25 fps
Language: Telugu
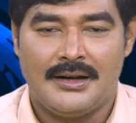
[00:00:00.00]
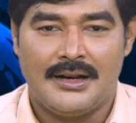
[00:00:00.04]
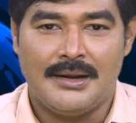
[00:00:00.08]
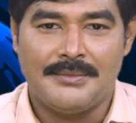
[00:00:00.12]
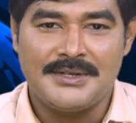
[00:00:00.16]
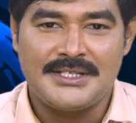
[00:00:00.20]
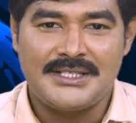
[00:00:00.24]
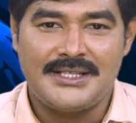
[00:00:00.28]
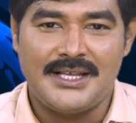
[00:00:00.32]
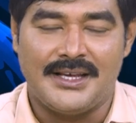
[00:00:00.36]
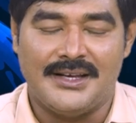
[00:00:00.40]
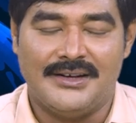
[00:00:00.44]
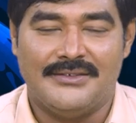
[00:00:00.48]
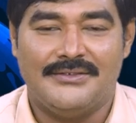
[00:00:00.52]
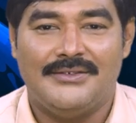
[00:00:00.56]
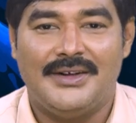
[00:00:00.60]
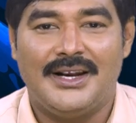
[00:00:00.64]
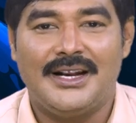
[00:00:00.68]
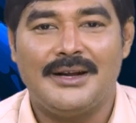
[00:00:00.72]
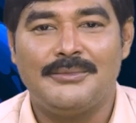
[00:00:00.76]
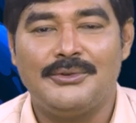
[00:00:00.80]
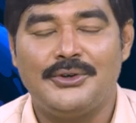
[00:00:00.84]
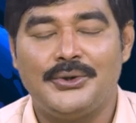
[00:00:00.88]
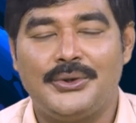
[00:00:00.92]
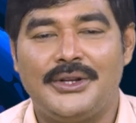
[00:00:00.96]
నమస్తే
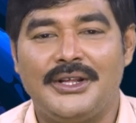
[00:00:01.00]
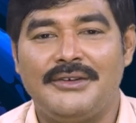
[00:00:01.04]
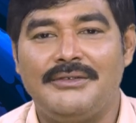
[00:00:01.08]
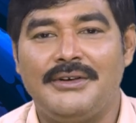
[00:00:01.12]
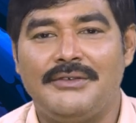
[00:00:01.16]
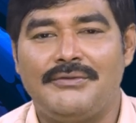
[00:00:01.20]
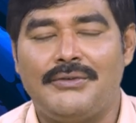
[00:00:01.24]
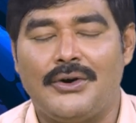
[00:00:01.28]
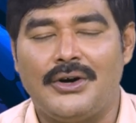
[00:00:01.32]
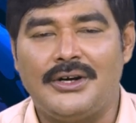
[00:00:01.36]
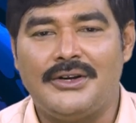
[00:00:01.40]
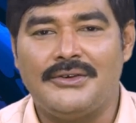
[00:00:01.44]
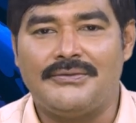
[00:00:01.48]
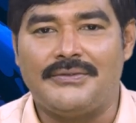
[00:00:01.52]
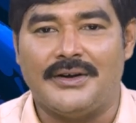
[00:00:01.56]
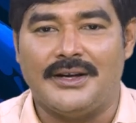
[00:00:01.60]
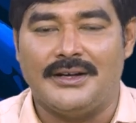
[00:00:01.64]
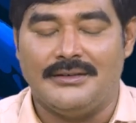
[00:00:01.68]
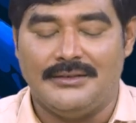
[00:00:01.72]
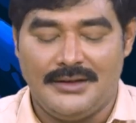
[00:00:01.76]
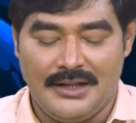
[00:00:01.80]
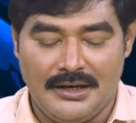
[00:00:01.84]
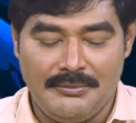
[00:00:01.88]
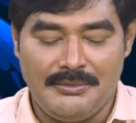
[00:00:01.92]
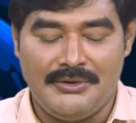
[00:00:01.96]
వెల్కమ్ టు టీవీ ఫార్టీ ఫైవ్
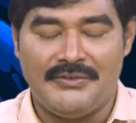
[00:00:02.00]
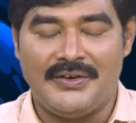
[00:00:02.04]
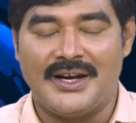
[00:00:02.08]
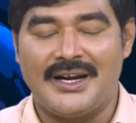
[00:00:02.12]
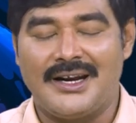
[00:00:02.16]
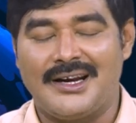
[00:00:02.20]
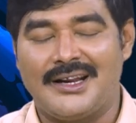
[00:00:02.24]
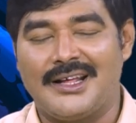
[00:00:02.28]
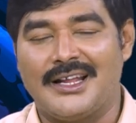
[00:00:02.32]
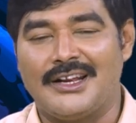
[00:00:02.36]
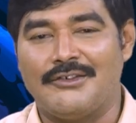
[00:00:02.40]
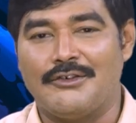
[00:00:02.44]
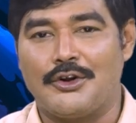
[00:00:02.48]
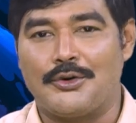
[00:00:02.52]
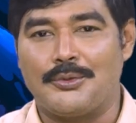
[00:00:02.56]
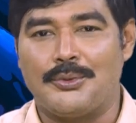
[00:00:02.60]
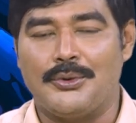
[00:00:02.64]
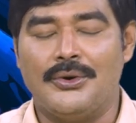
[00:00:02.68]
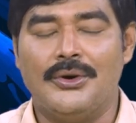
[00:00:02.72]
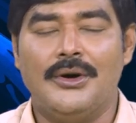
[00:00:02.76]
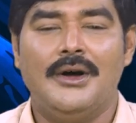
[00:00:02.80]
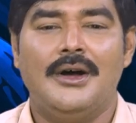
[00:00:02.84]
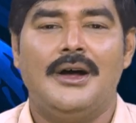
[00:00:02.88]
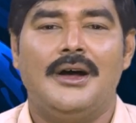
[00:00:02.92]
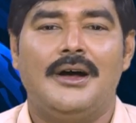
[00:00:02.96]
నేను మీ వెంకట వరకు
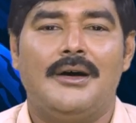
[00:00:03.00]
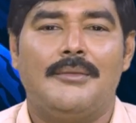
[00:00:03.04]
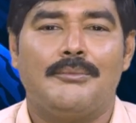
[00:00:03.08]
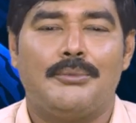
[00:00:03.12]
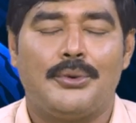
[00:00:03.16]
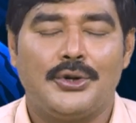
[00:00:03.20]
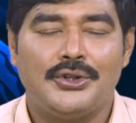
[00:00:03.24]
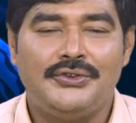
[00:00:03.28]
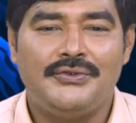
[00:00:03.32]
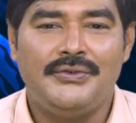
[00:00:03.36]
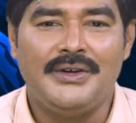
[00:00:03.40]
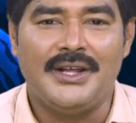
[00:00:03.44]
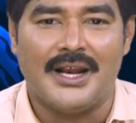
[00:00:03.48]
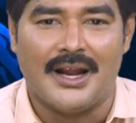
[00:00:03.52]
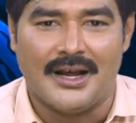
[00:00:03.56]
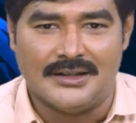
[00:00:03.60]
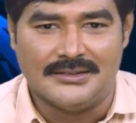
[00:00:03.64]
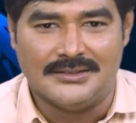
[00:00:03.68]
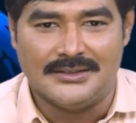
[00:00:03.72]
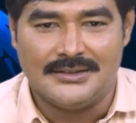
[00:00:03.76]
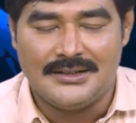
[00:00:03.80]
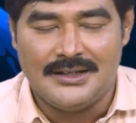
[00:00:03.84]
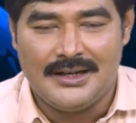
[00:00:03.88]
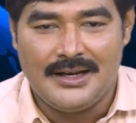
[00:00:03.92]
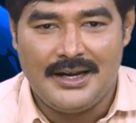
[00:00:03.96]

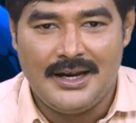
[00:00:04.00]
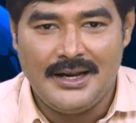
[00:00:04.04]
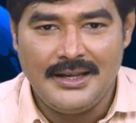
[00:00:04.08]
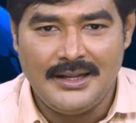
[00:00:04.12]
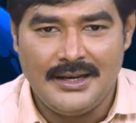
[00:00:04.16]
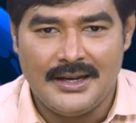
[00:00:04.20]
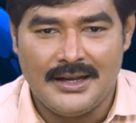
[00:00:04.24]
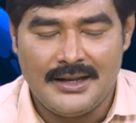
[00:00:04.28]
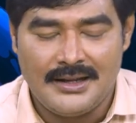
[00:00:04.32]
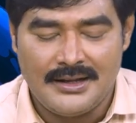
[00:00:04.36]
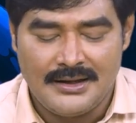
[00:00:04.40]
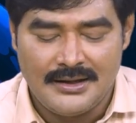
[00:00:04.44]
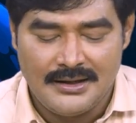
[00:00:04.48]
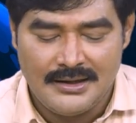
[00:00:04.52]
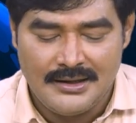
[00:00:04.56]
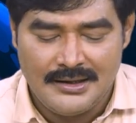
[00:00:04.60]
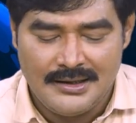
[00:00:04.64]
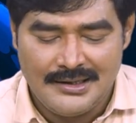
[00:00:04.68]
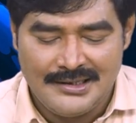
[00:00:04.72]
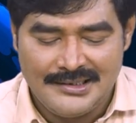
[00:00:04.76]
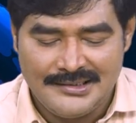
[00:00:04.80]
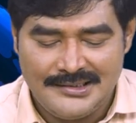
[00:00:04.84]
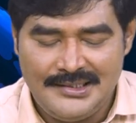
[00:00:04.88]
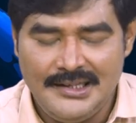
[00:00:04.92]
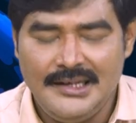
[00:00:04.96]
పృథ్వీరాజ్ ఆయన
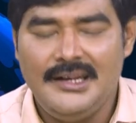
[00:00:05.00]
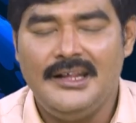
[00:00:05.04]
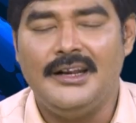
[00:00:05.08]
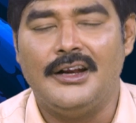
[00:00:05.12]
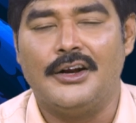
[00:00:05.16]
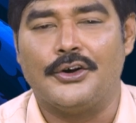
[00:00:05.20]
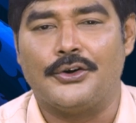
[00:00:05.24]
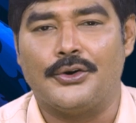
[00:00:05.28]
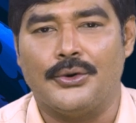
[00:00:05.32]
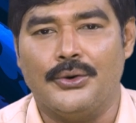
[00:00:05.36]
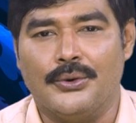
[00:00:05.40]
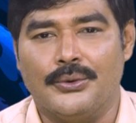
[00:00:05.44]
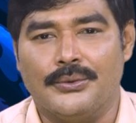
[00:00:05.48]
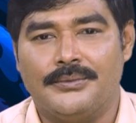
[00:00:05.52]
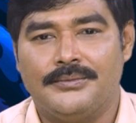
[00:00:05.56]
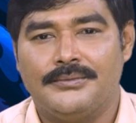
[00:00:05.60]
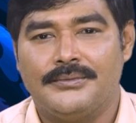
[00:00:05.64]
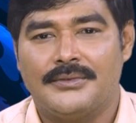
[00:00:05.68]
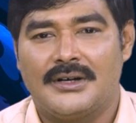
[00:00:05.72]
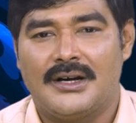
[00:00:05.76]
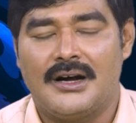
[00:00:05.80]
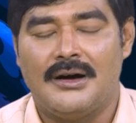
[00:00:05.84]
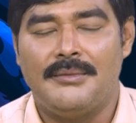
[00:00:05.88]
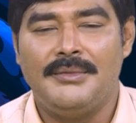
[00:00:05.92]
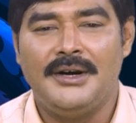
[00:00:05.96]
సినీ నటులు
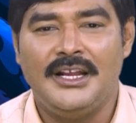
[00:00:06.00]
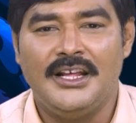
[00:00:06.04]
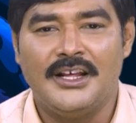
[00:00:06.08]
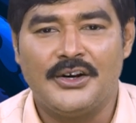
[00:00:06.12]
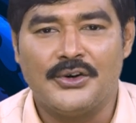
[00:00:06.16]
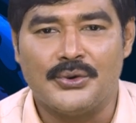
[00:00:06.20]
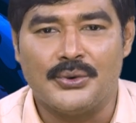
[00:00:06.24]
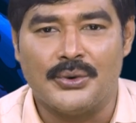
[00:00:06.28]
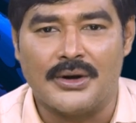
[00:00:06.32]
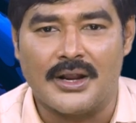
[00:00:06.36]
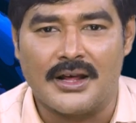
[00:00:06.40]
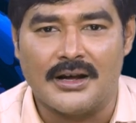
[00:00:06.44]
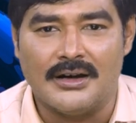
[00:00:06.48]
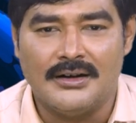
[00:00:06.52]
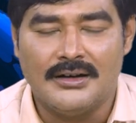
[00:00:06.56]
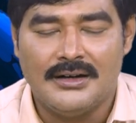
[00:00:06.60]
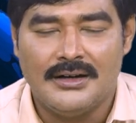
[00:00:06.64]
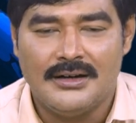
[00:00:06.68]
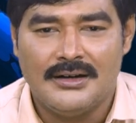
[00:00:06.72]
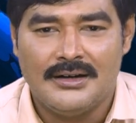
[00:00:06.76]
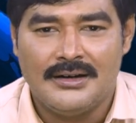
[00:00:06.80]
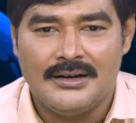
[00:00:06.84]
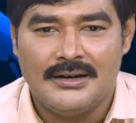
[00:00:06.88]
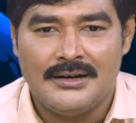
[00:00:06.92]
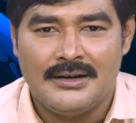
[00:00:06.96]
కమెడియన్ కూడా
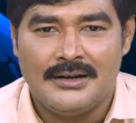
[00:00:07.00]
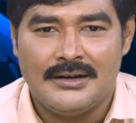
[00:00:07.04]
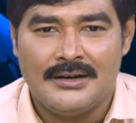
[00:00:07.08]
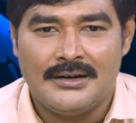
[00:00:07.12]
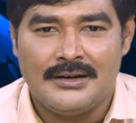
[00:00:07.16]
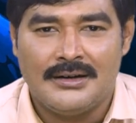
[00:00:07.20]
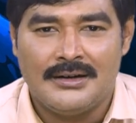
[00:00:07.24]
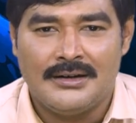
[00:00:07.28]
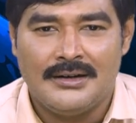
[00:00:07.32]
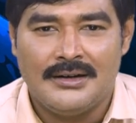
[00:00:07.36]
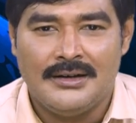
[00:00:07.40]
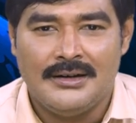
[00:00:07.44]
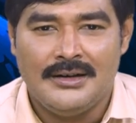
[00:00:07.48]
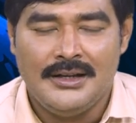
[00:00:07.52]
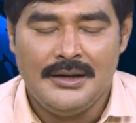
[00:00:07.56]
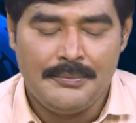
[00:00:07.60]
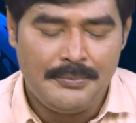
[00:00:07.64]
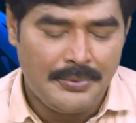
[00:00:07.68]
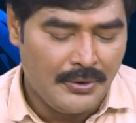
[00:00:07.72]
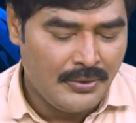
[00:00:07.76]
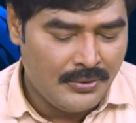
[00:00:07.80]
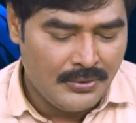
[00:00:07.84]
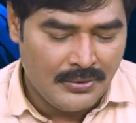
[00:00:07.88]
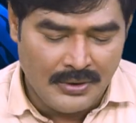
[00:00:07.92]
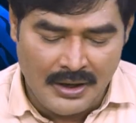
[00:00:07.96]

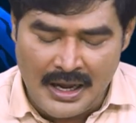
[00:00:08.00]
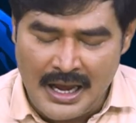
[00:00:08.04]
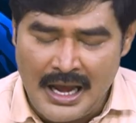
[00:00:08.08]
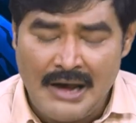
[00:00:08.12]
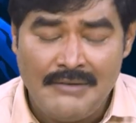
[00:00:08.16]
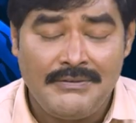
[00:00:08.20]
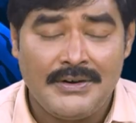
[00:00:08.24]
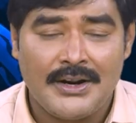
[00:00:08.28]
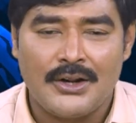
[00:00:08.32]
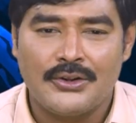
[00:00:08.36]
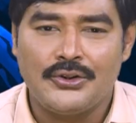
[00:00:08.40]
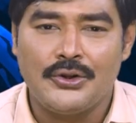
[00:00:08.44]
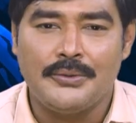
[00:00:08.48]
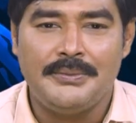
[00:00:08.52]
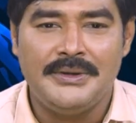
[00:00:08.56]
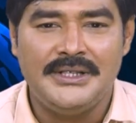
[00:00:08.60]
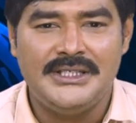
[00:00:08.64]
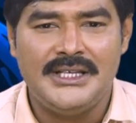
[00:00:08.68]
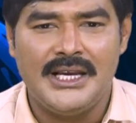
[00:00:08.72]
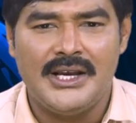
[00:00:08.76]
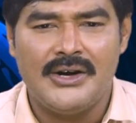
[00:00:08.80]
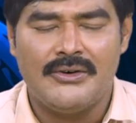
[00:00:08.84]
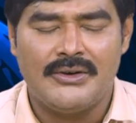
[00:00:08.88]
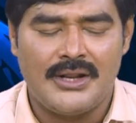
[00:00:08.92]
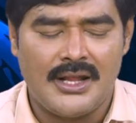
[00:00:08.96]
ఇప్పుడు ఆఫర్లతో
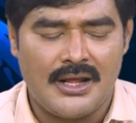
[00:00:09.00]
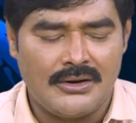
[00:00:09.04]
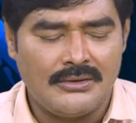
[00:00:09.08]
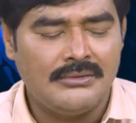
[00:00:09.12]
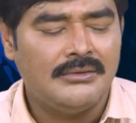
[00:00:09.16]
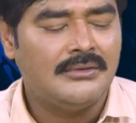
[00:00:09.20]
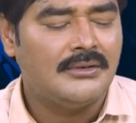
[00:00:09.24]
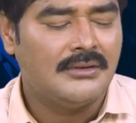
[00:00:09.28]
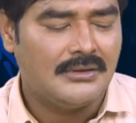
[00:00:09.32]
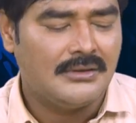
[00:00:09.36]
బిజీగా ఉన్నారు